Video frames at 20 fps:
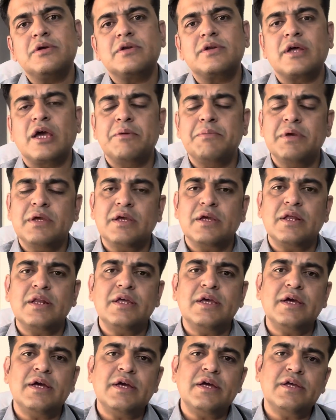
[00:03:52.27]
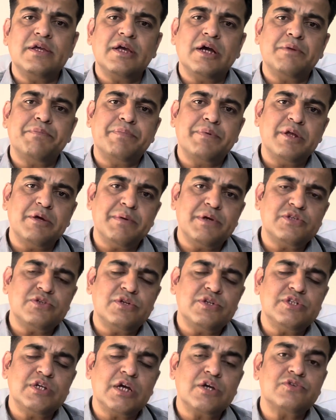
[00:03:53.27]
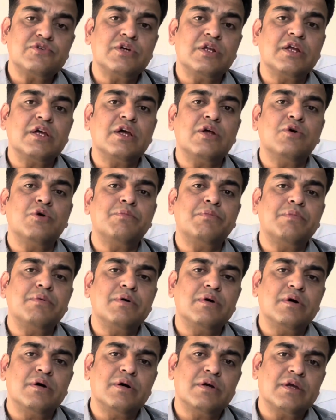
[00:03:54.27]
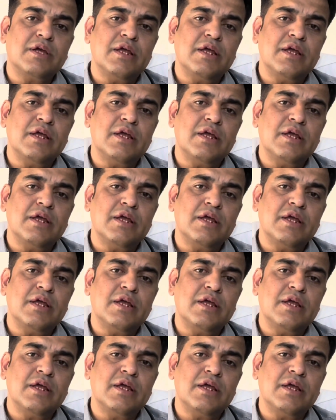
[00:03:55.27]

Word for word: टाइमिंग के लिए या प्री मेचुर रिजेक्शन के,